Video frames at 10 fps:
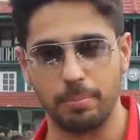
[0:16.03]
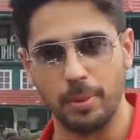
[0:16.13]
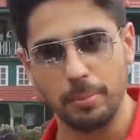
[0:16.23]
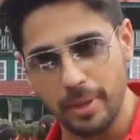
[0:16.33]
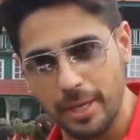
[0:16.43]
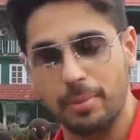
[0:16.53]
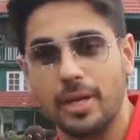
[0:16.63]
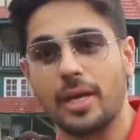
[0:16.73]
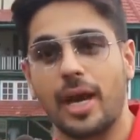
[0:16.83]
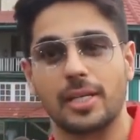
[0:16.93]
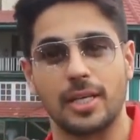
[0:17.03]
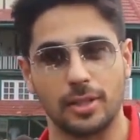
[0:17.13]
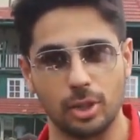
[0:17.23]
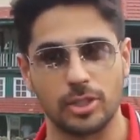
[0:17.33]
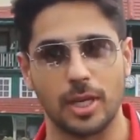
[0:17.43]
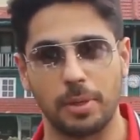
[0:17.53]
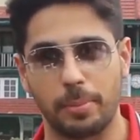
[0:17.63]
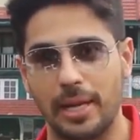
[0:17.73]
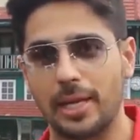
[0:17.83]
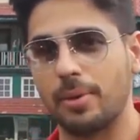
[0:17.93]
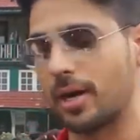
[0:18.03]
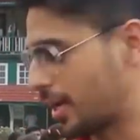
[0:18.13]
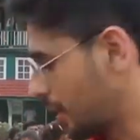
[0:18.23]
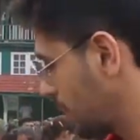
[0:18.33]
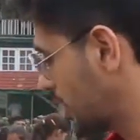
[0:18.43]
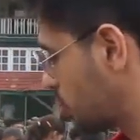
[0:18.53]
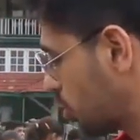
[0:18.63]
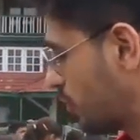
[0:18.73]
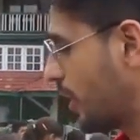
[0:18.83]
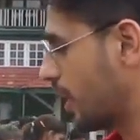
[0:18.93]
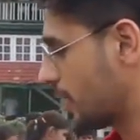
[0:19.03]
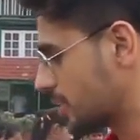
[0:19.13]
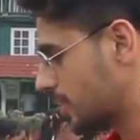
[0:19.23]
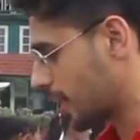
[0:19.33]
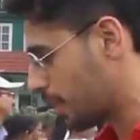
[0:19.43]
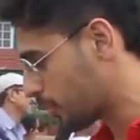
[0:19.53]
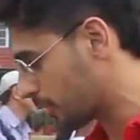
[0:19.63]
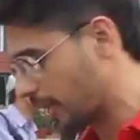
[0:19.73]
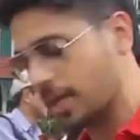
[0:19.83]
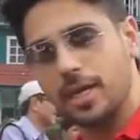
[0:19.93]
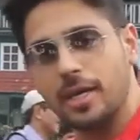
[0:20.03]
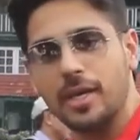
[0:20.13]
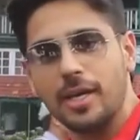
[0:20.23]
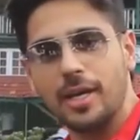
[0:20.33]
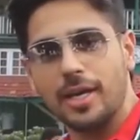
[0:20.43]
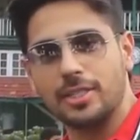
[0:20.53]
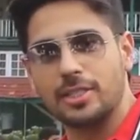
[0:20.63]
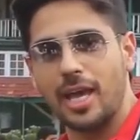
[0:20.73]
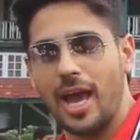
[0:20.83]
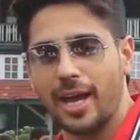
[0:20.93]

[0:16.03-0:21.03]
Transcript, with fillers: मुंबई में एक्चुअली हिंदुस्तान में पहली बार रग्बी की ट्रॉफी आई है जिस तरह कि आप लोग देख रहे हैं इट्स दी